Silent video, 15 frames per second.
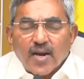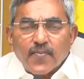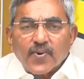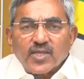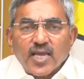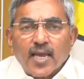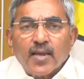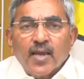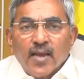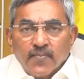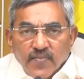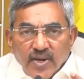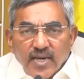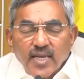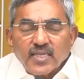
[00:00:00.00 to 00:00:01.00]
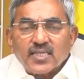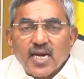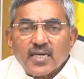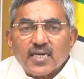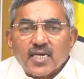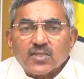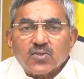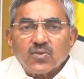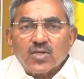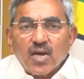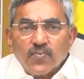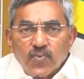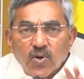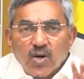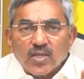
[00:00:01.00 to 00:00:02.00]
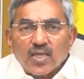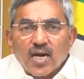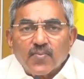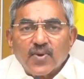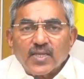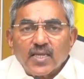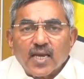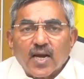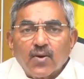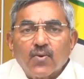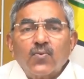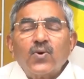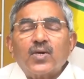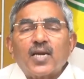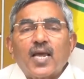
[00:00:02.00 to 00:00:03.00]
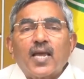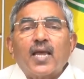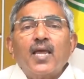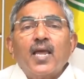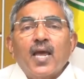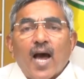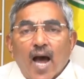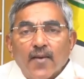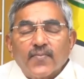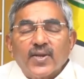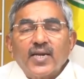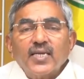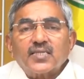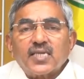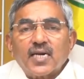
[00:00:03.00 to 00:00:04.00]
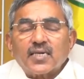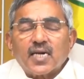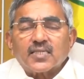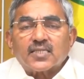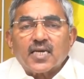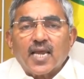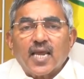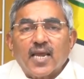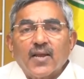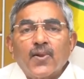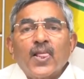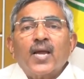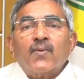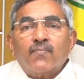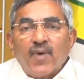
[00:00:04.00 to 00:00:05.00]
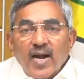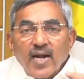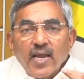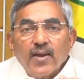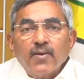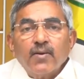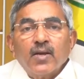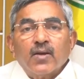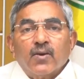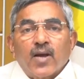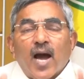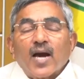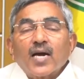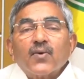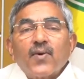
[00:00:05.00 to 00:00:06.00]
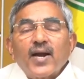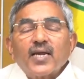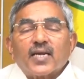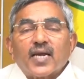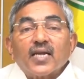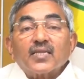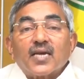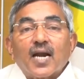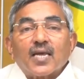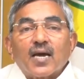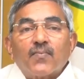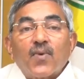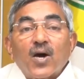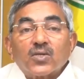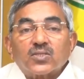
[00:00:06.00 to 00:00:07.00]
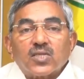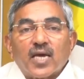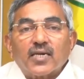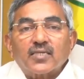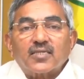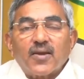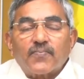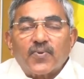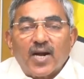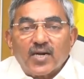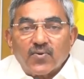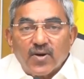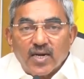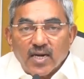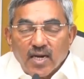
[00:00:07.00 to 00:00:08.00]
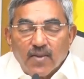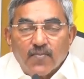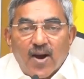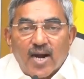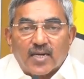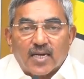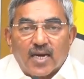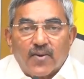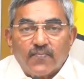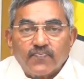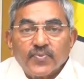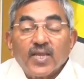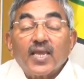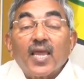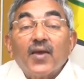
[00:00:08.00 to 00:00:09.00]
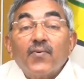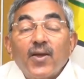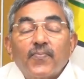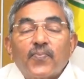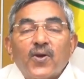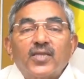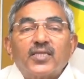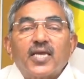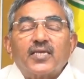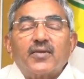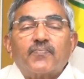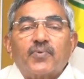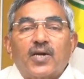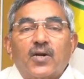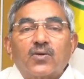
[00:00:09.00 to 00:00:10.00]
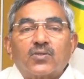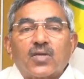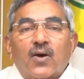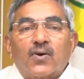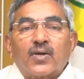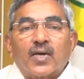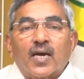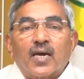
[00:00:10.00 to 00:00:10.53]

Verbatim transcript: లేకపోతే మినీ సెంటర్స్ ఉంటే మూడు వందల మంది ఉంటే ఆ మినీ సెంటర్స్ని మళ్ళీ అంగన్వాడీ కేంద్రాలుగా మారుస్తానని చెప్పినటువంటి నీ మాట ఏమైపోయింది అని చెప్పి నేను అడుగుతా